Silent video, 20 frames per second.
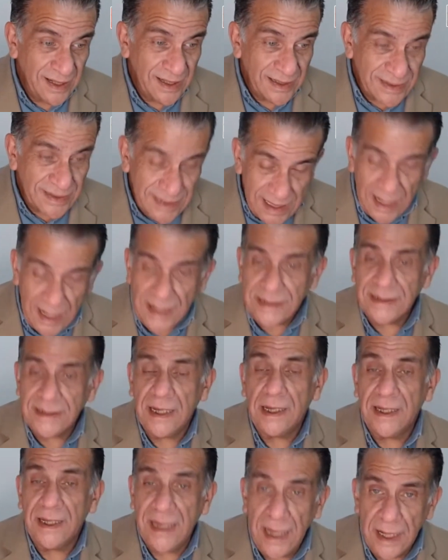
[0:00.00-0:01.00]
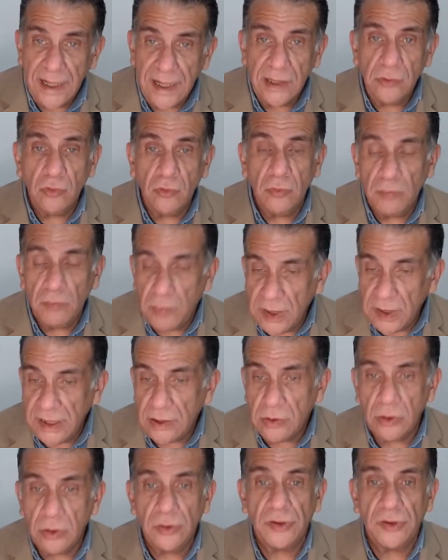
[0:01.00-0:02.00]
si es que quieren
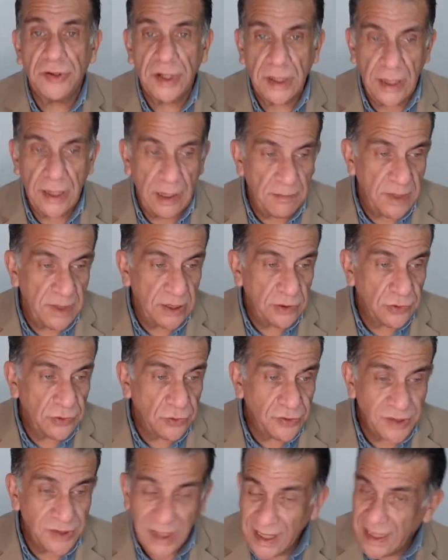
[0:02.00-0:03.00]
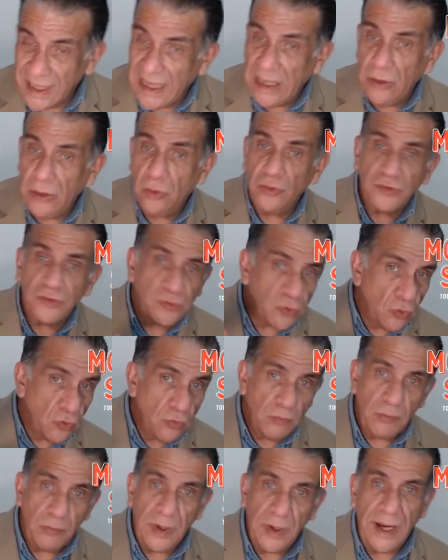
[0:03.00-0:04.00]
cumplir con los reglamentos, que los
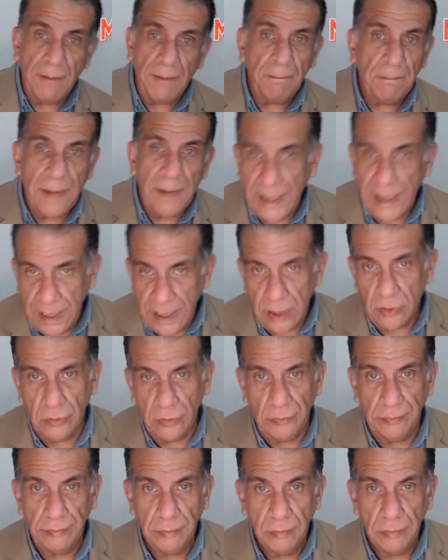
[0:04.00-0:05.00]
cumplan parejo.